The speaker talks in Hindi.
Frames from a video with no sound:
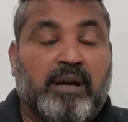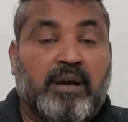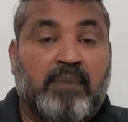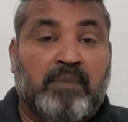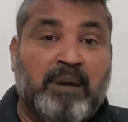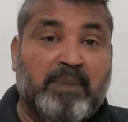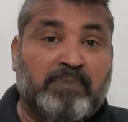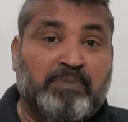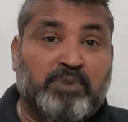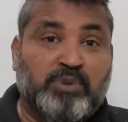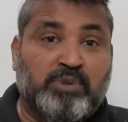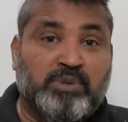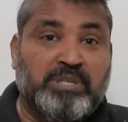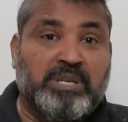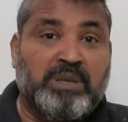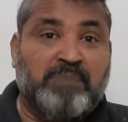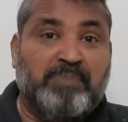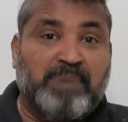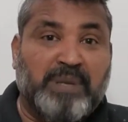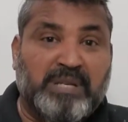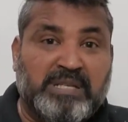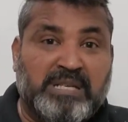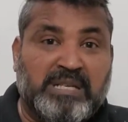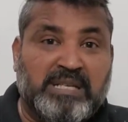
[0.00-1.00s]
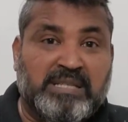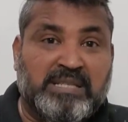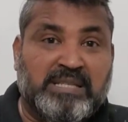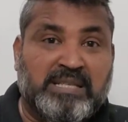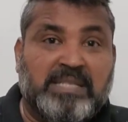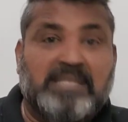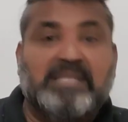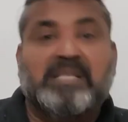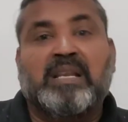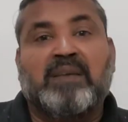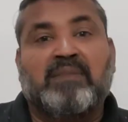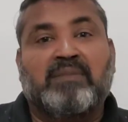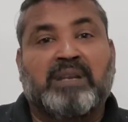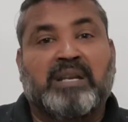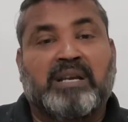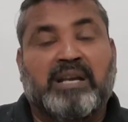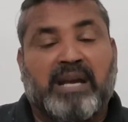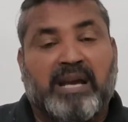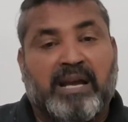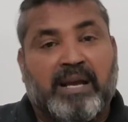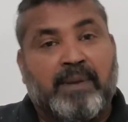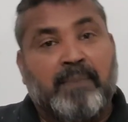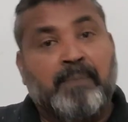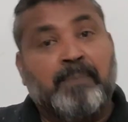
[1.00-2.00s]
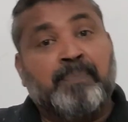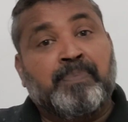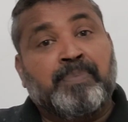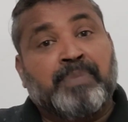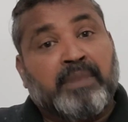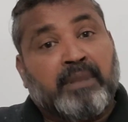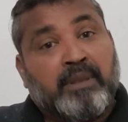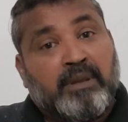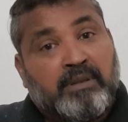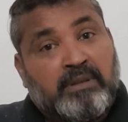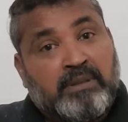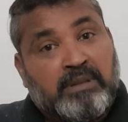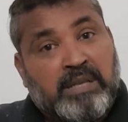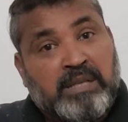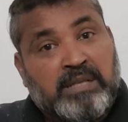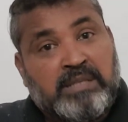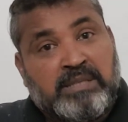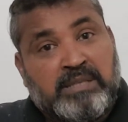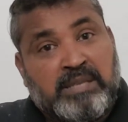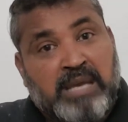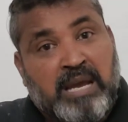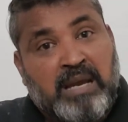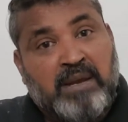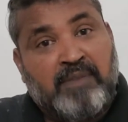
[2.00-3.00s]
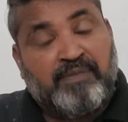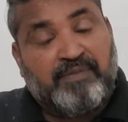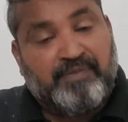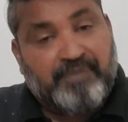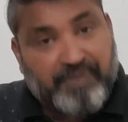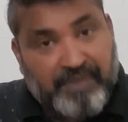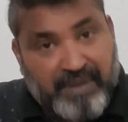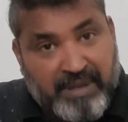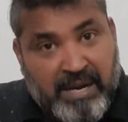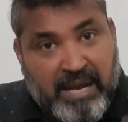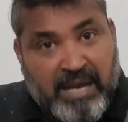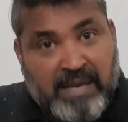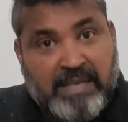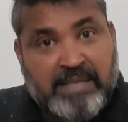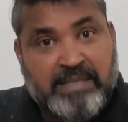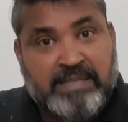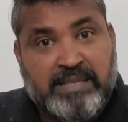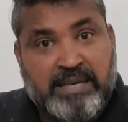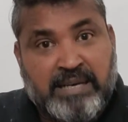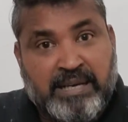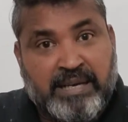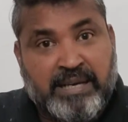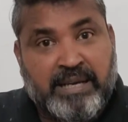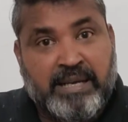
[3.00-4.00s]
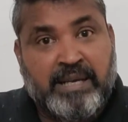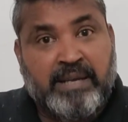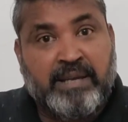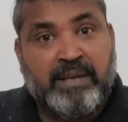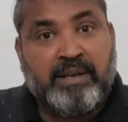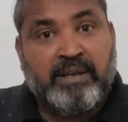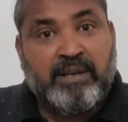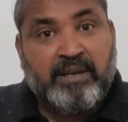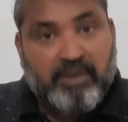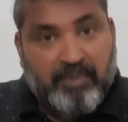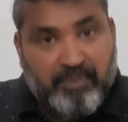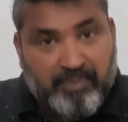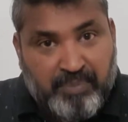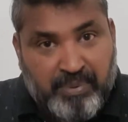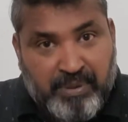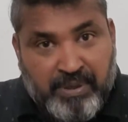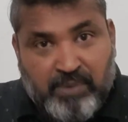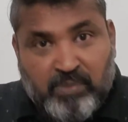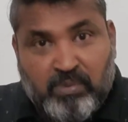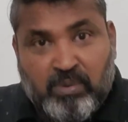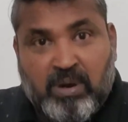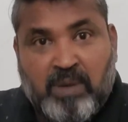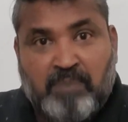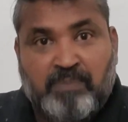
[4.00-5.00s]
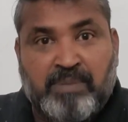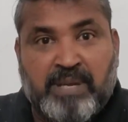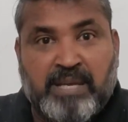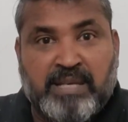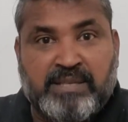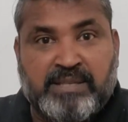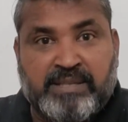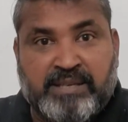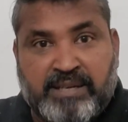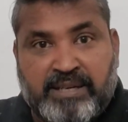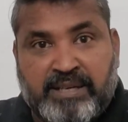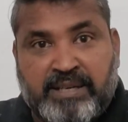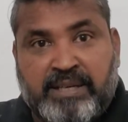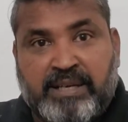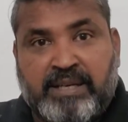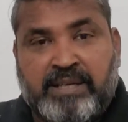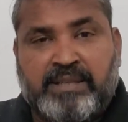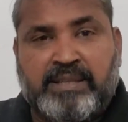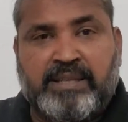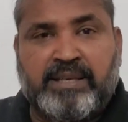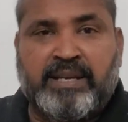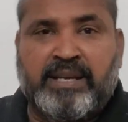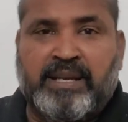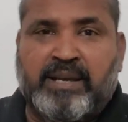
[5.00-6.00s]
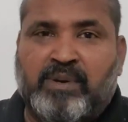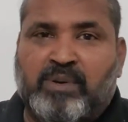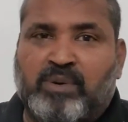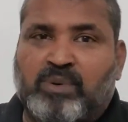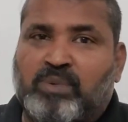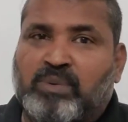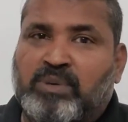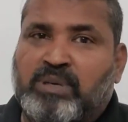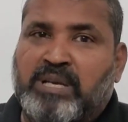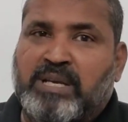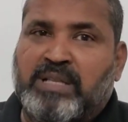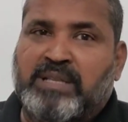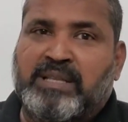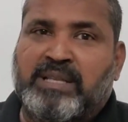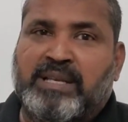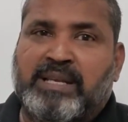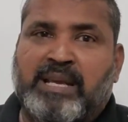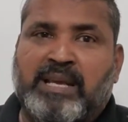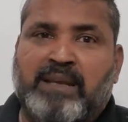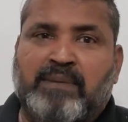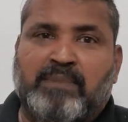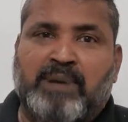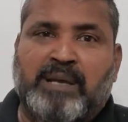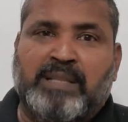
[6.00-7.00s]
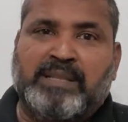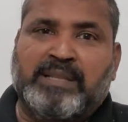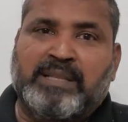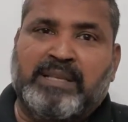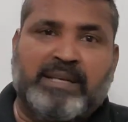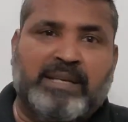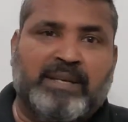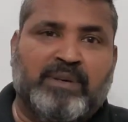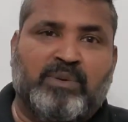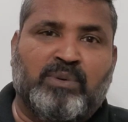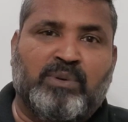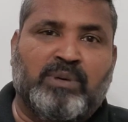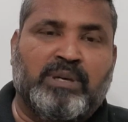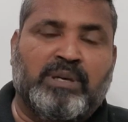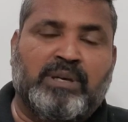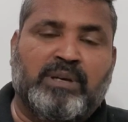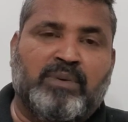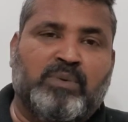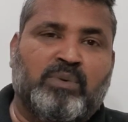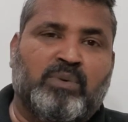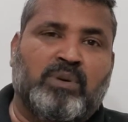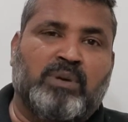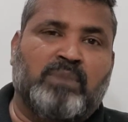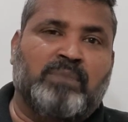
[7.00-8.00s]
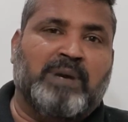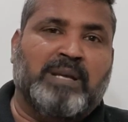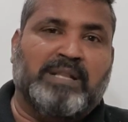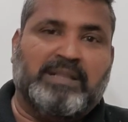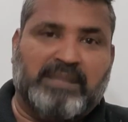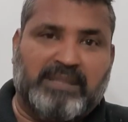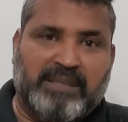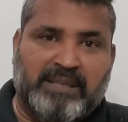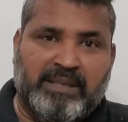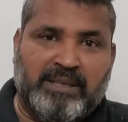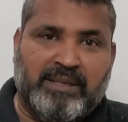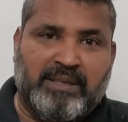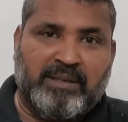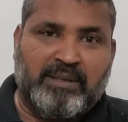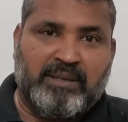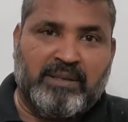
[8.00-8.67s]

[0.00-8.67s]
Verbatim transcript: अब आप सोचिए पेशेंस किस लेवल का है दस साल फिर आगे चले गए फिर वो अपना स्टडी करते रहे और उनके अंदर यही बात थी कि कोई कोई बात नहीं